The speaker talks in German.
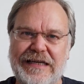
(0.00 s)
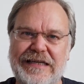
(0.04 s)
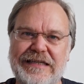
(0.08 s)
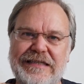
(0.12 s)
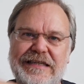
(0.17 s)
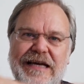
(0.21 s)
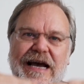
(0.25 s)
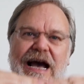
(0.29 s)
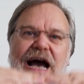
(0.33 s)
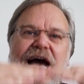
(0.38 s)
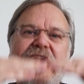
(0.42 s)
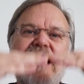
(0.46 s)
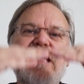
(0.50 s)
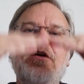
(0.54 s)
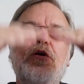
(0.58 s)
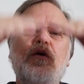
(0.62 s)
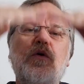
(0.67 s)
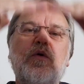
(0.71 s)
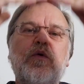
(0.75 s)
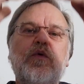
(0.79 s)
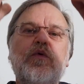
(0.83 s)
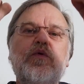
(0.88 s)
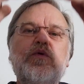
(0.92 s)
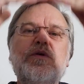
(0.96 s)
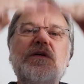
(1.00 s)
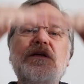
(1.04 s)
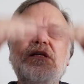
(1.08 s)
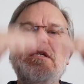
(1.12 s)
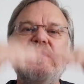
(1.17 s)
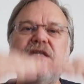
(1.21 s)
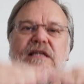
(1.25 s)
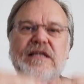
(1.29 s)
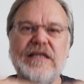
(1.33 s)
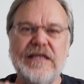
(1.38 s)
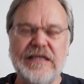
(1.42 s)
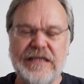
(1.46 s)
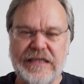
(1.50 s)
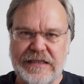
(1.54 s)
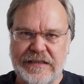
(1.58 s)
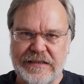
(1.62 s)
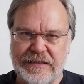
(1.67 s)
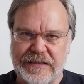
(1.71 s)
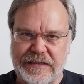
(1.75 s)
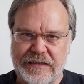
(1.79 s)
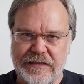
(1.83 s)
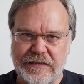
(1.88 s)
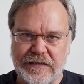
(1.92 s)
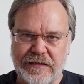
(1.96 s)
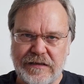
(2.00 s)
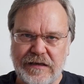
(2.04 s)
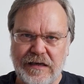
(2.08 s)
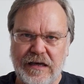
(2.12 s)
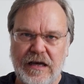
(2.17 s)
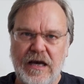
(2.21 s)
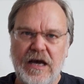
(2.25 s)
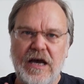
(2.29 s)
in drei Grundlinien.